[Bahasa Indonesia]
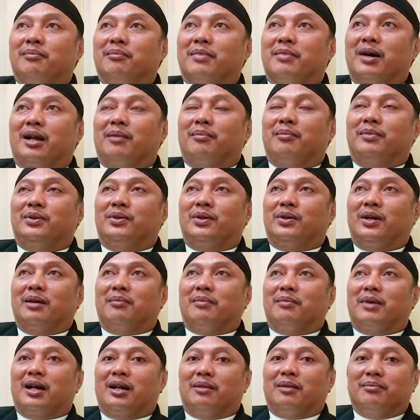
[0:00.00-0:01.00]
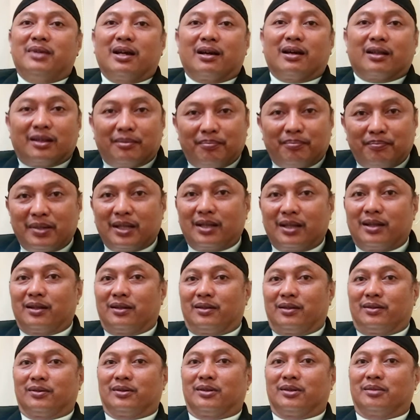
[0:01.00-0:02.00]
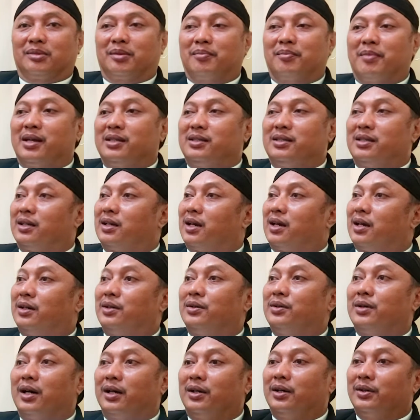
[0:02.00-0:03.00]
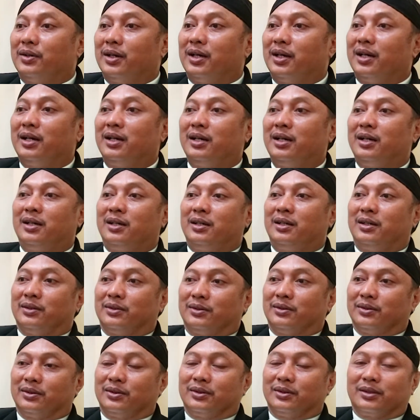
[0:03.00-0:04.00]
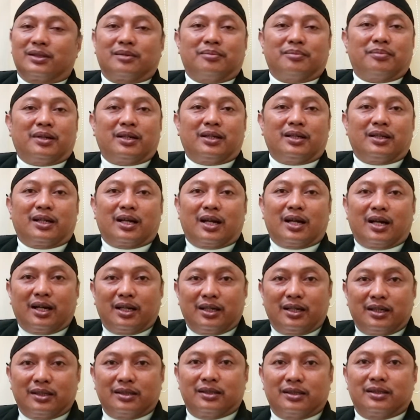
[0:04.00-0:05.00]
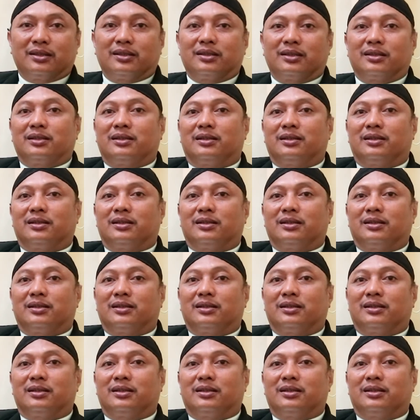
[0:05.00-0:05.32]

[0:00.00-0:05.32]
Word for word: malam itulah malam yang tepat untuk memanjatkan doa-doa untuk keberkahan eh,